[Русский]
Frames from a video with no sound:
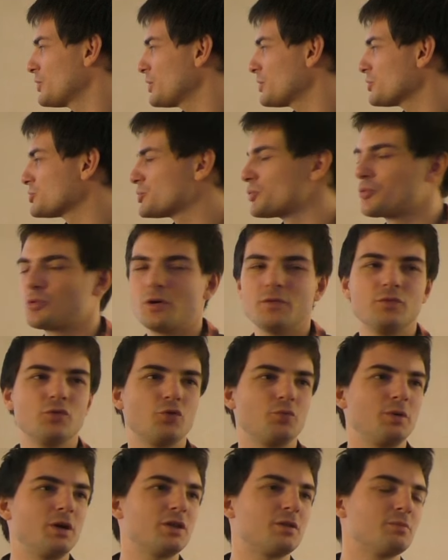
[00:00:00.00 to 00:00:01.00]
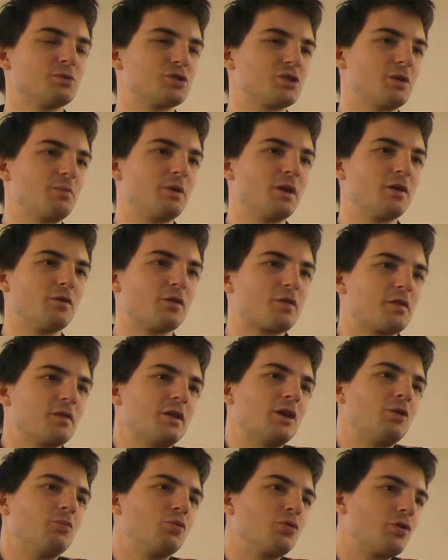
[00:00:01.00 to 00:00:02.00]
вот эта штуковина умеет масштабироваться
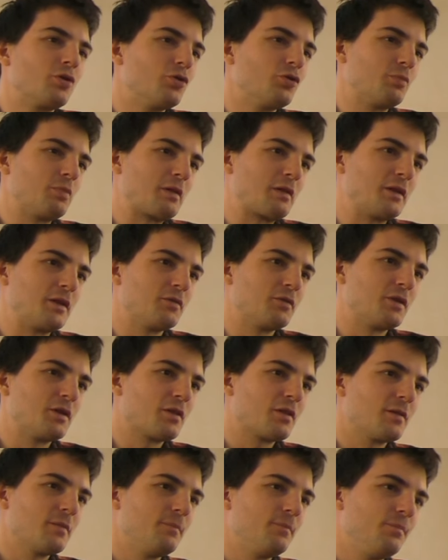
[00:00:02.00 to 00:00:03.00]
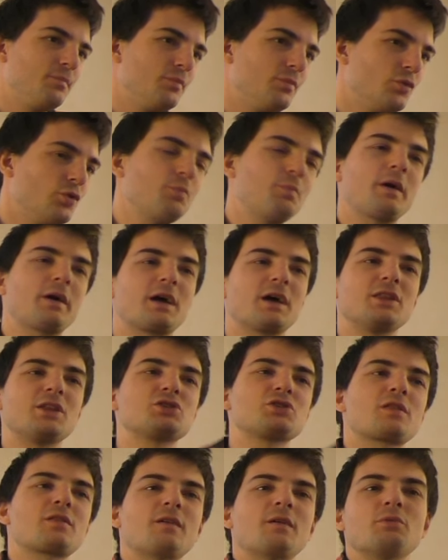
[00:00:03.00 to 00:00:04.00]
на любую длину последовательности. Но пока
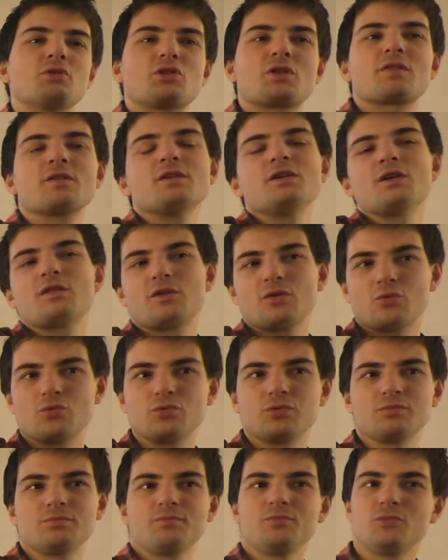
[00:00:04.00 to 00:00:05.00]
наши с вами часы не истекут.